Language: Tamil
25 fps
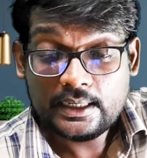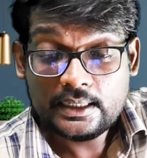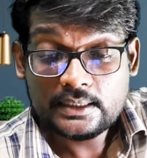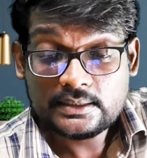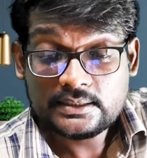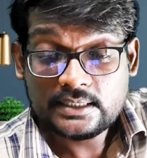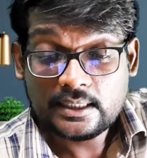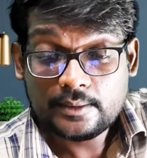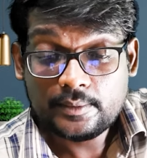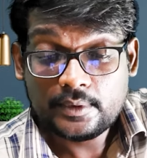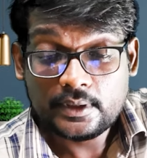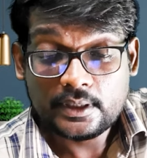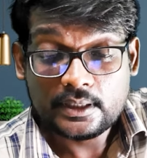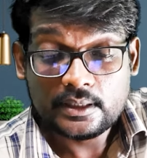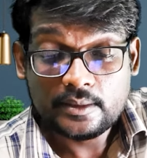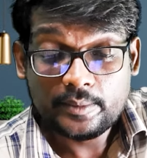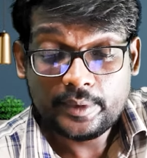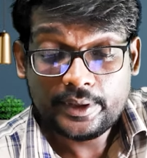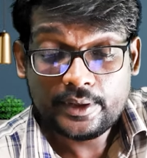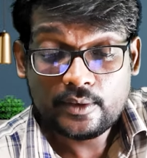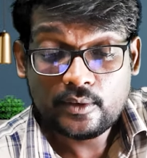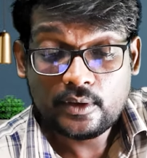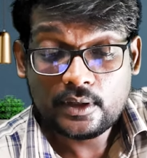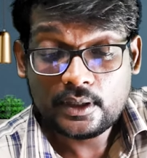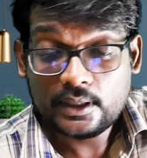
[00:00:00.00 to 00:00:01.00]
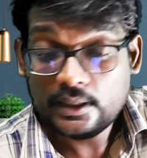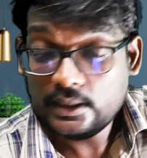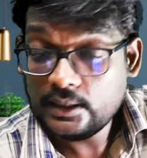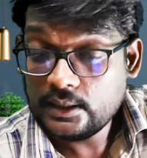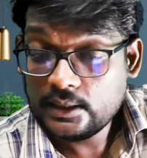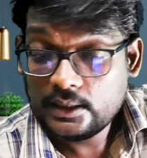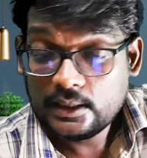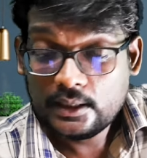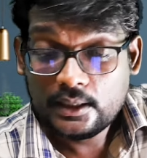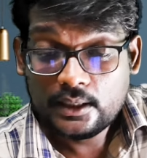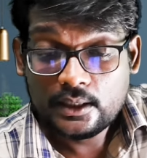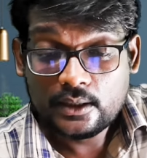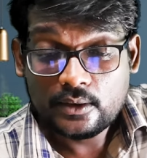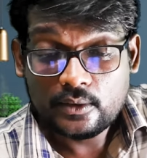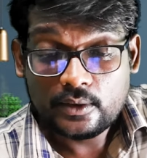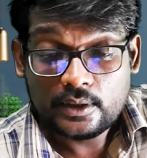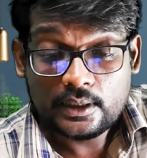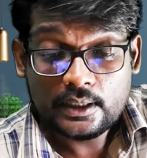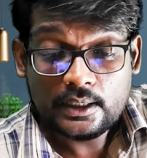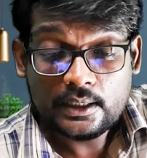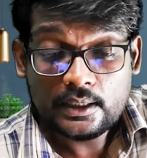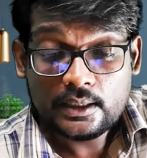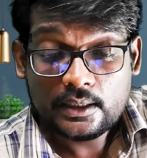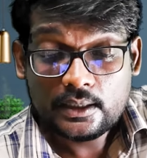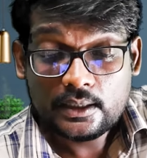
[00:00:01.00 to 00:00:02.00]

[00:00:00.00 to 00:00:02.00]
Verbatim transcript: டிசேபிள் இந்த இந்தமாரி உங்களுக்கு ஒரு